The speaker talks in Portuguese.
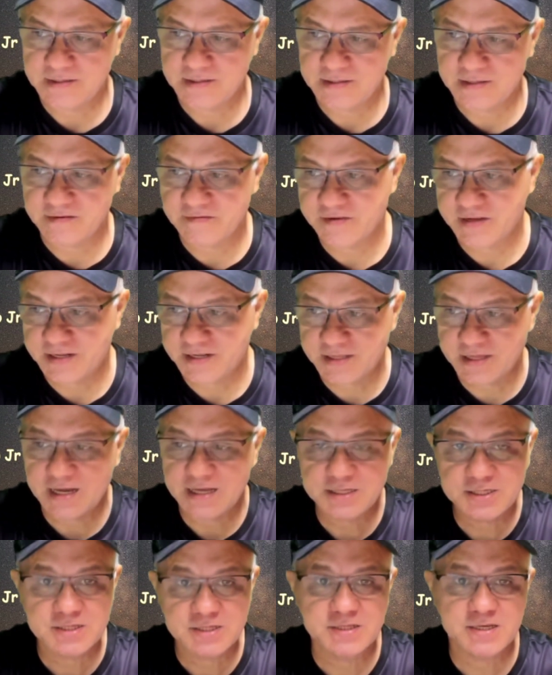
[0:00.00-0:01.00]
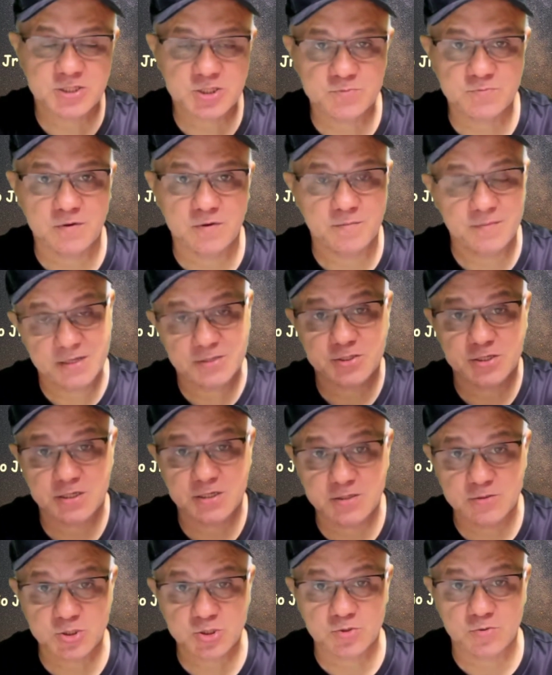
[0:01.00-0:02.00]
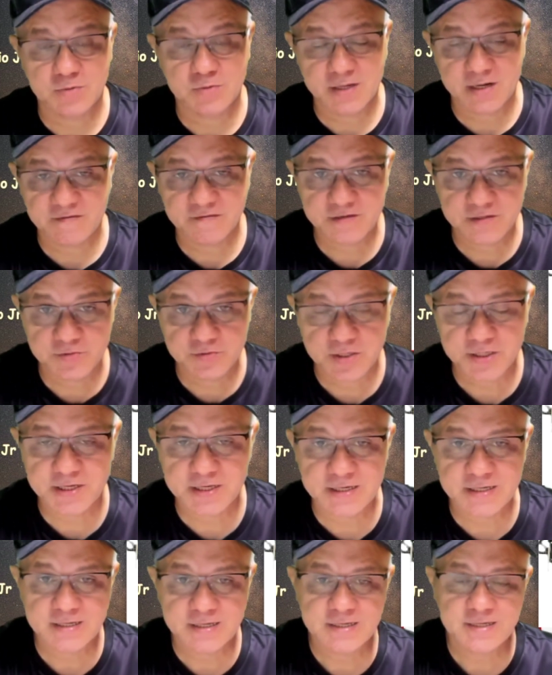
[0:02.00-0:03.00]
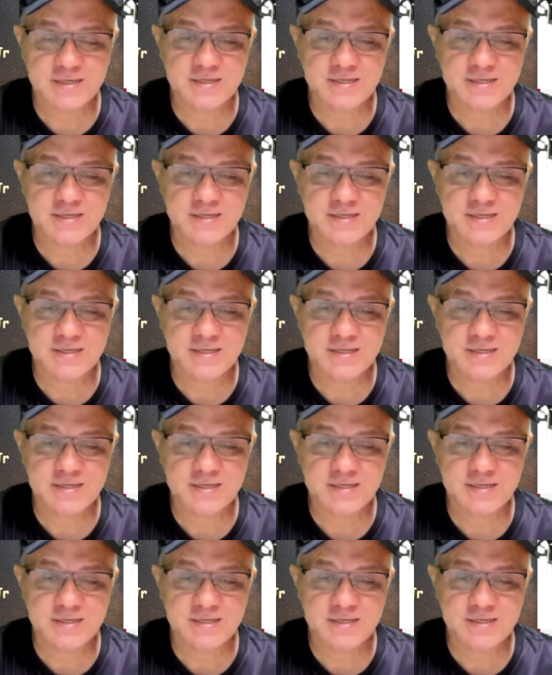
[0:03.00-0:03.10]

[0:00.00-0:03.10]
Na verdade, neste momento em que eu estou gravando aqui,